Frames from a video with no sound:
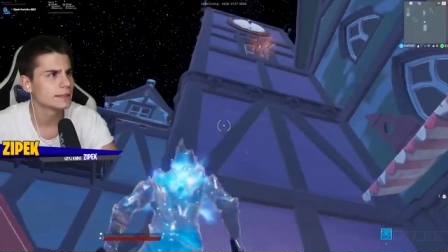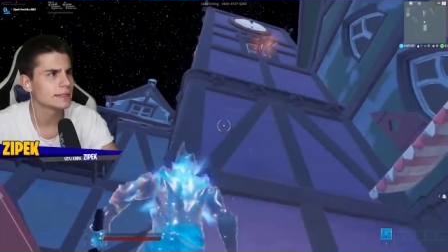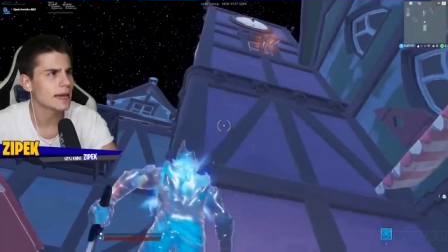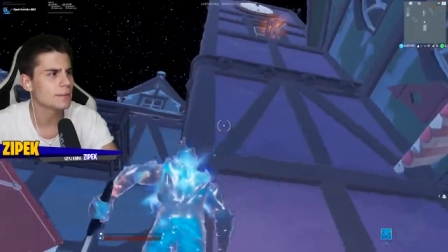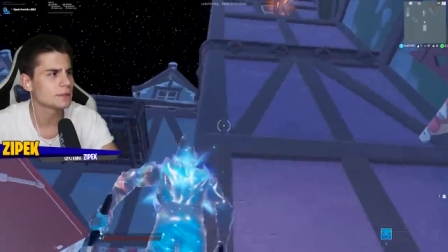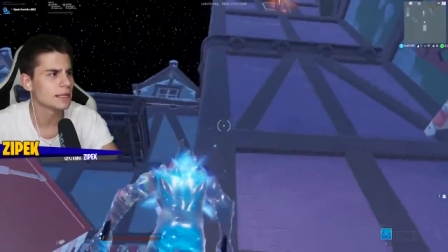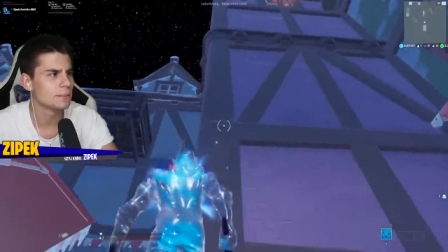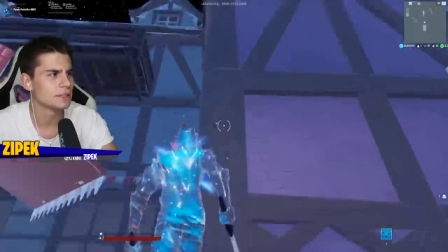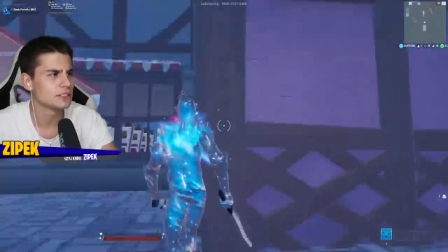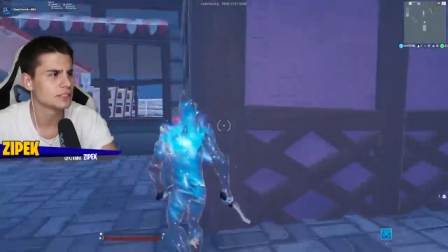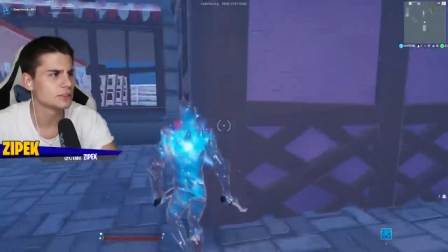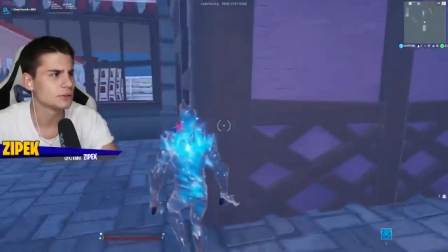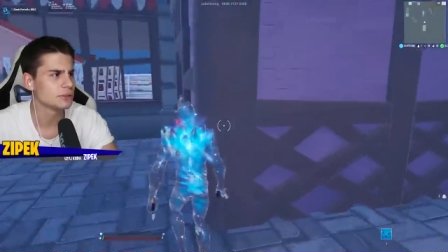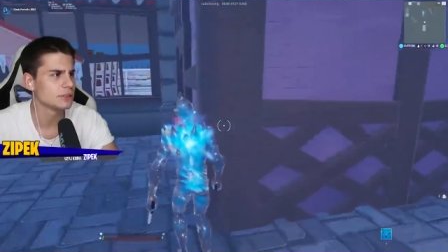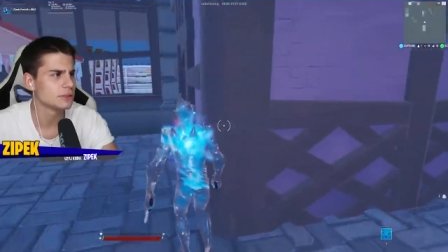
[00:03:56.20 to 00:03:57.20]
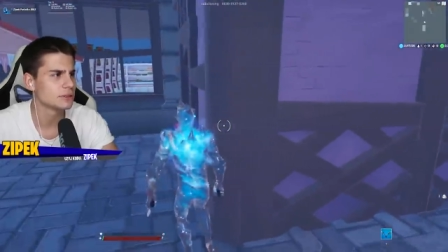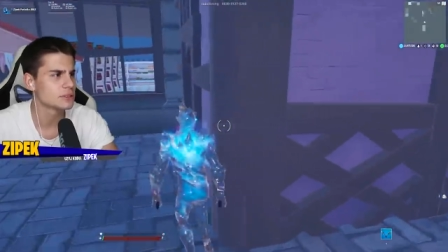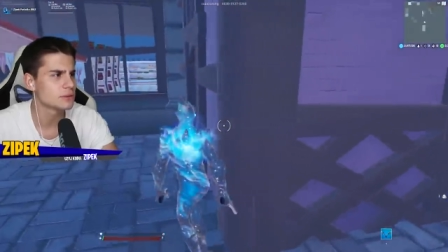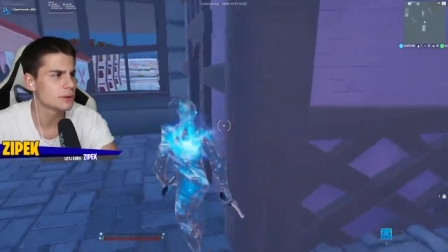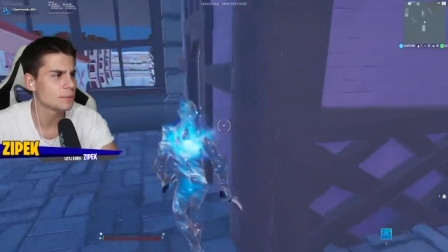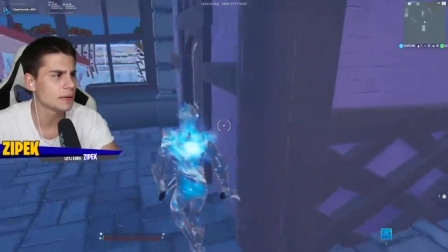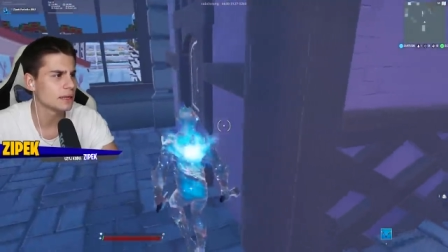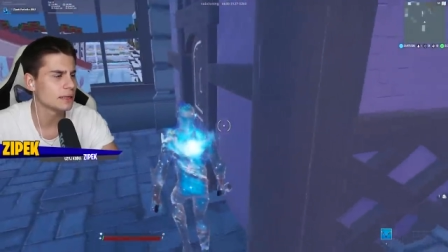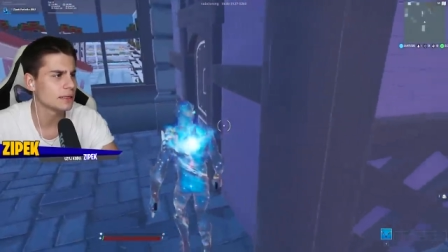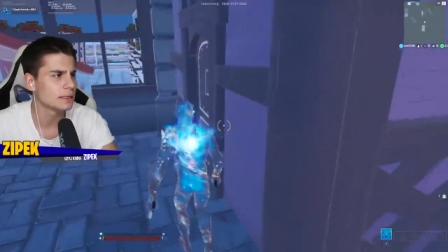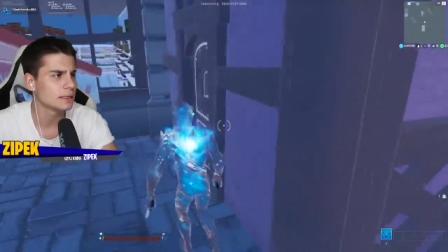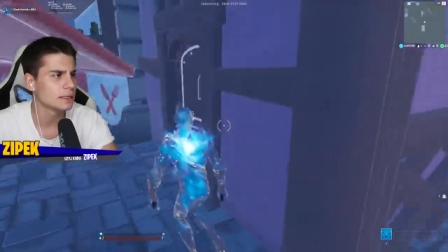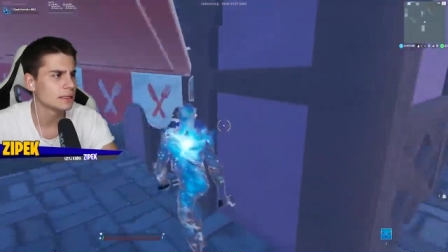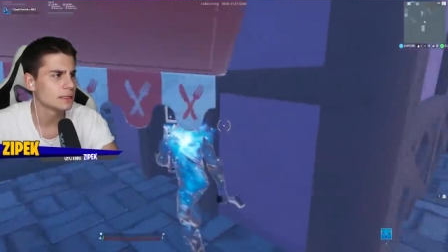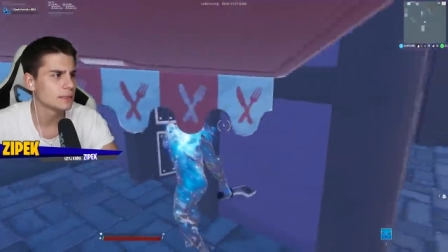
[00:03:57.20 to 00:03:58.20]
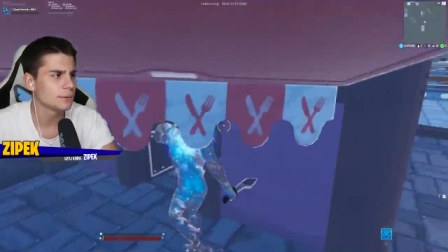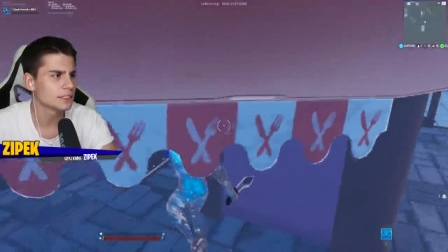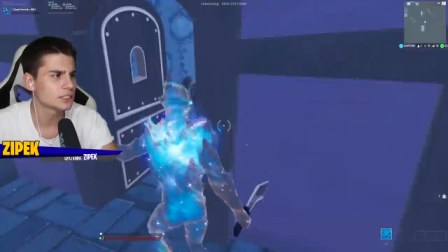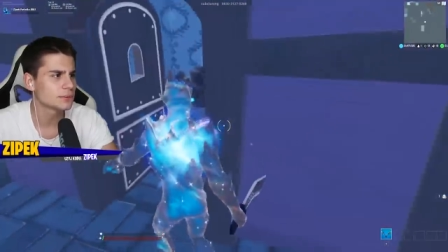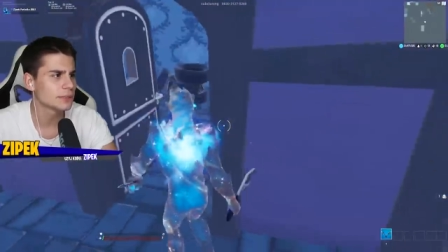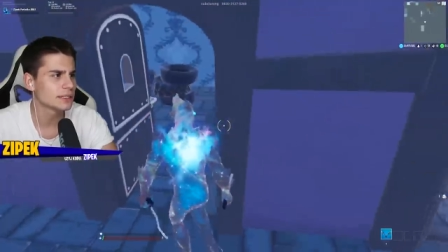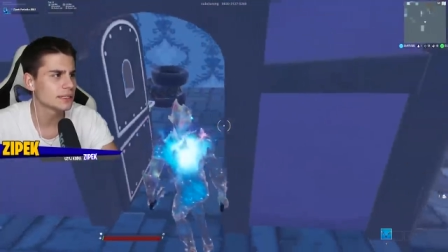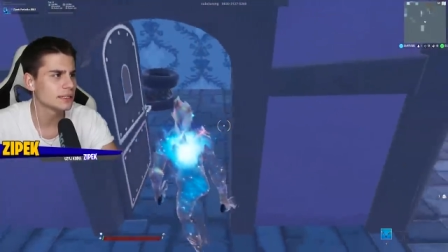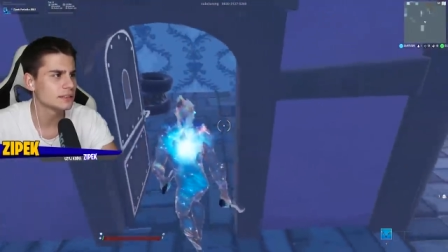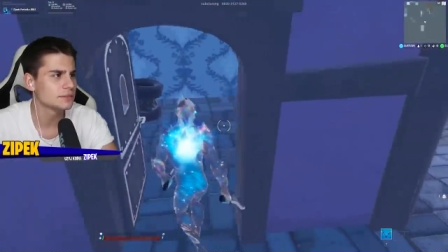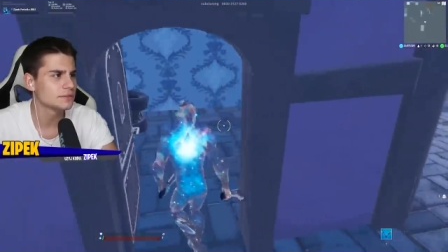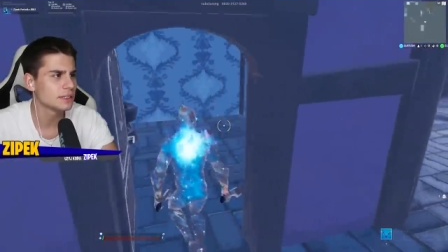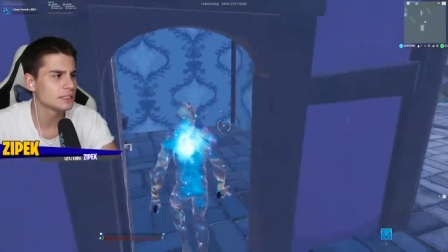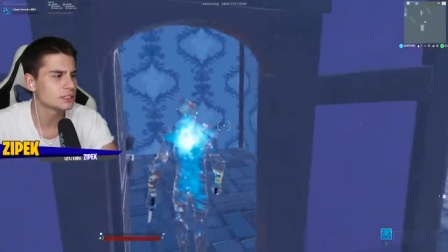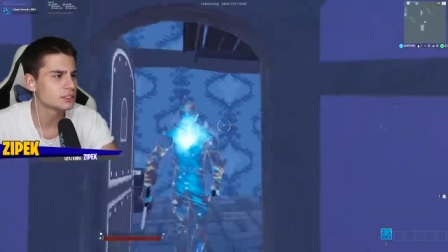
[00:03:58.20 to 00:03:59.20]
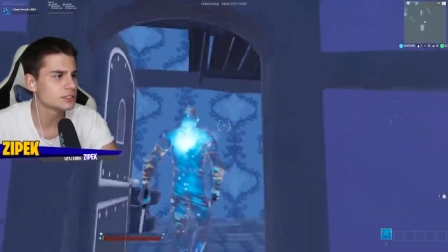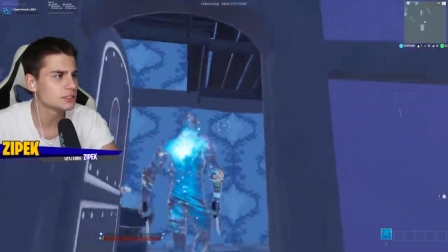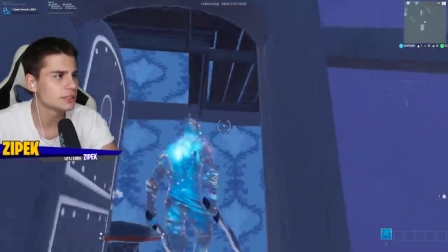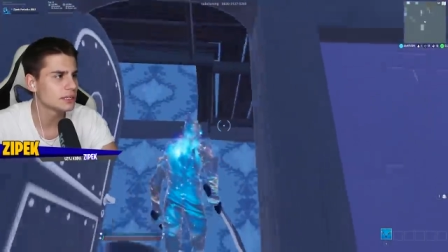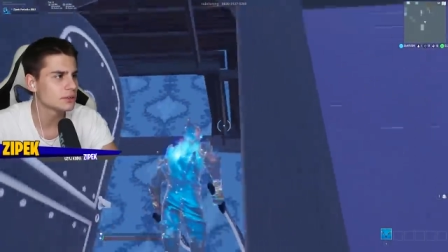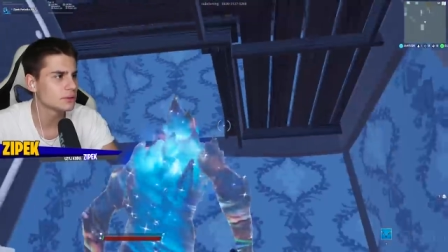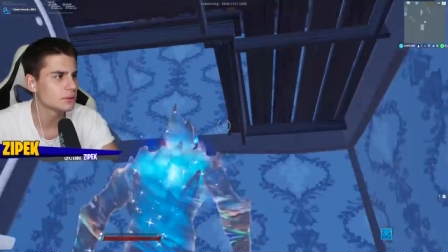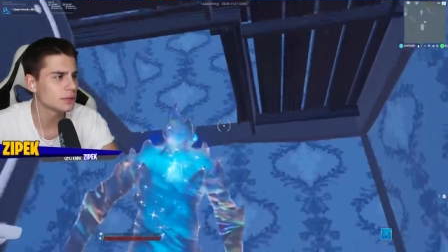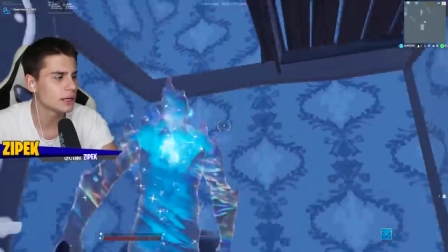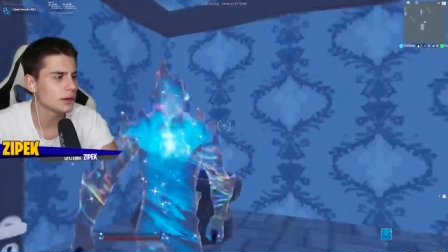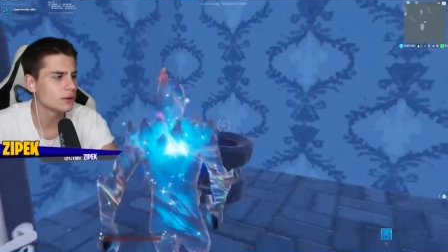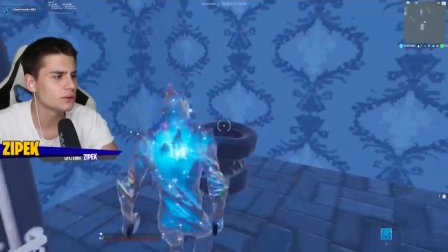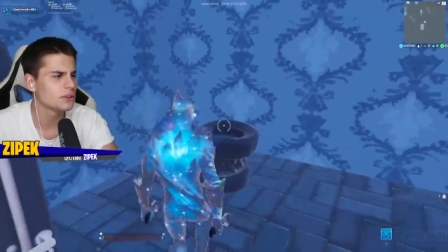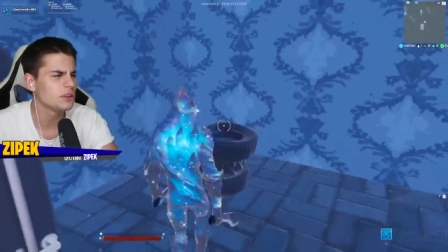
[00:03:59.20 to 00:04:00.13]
Tamten będzie trudny do złapania. Chyba trzeba tędy wejść na górę. O